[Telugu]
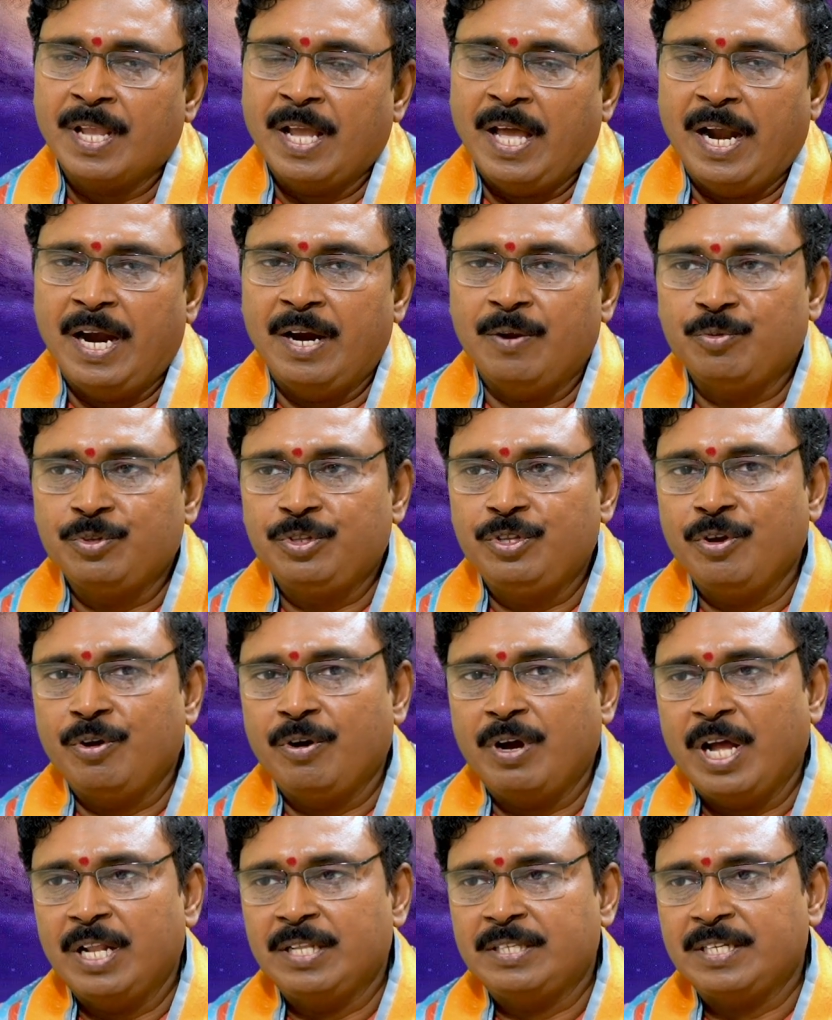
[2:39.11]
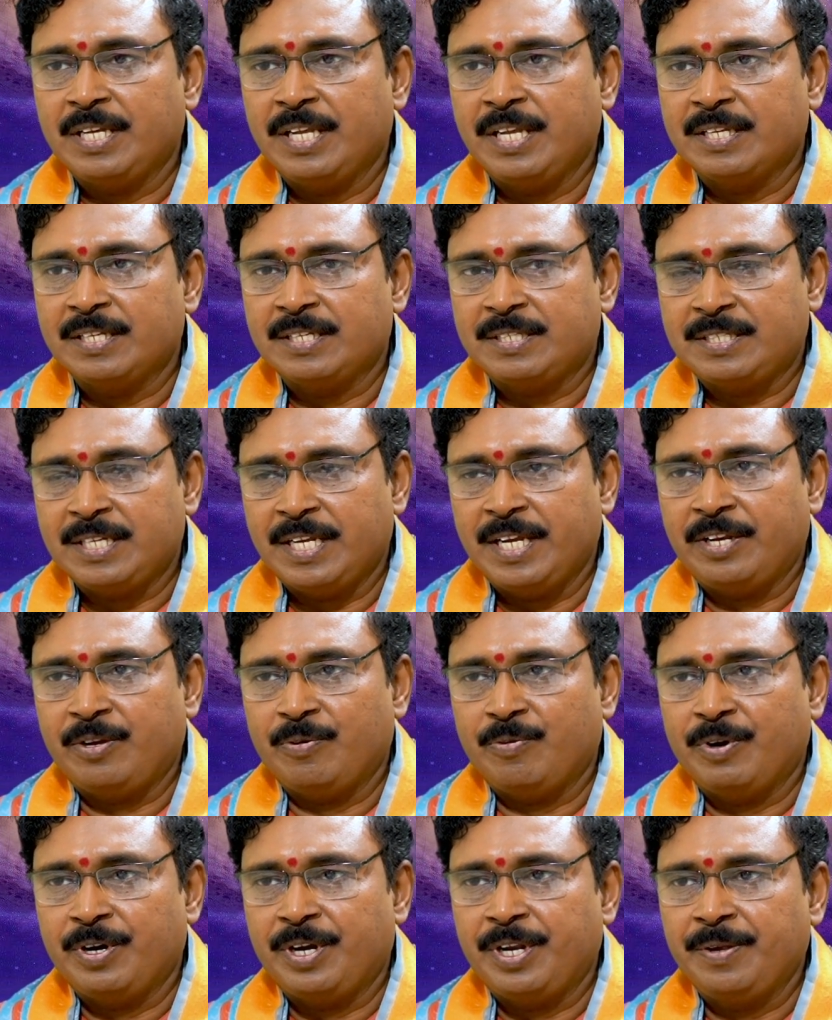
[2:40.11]
అలానే ఉద్యోగాలు చేయ
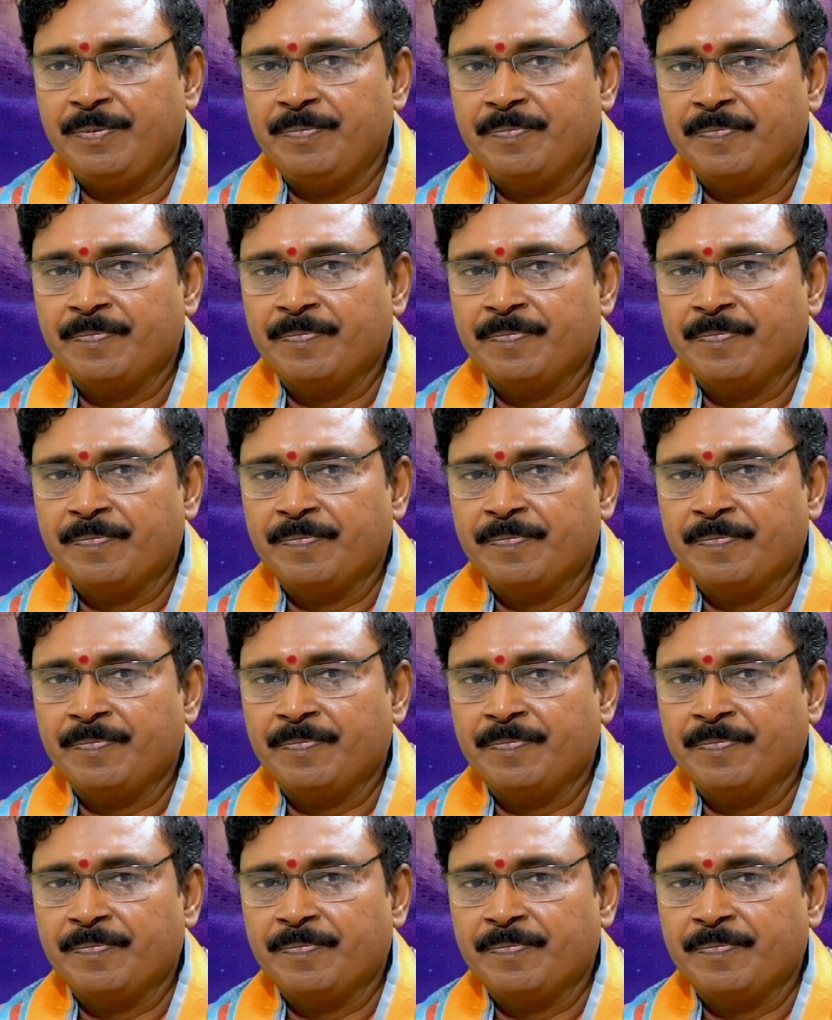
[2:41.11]
చేయటం ఒకటి